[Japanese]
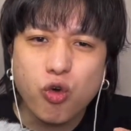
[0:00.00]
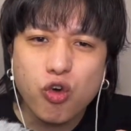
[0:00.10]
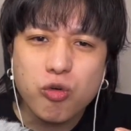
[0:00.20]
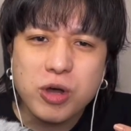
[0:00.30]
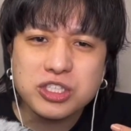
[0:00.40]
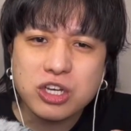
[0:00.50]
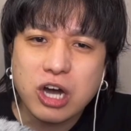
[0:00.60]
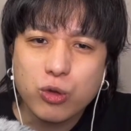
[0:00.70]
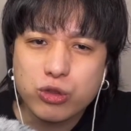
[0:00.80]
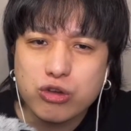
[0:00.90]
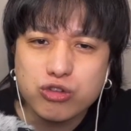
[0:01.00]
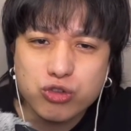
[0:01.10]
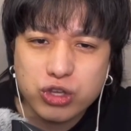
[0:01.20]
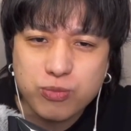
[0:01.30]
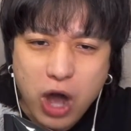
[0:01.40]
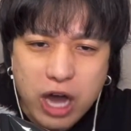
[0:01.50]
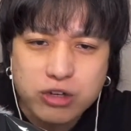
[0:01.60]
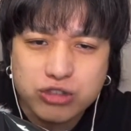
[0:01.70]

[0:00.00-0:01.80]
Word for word: 苔の香ばしさ香ってくる時も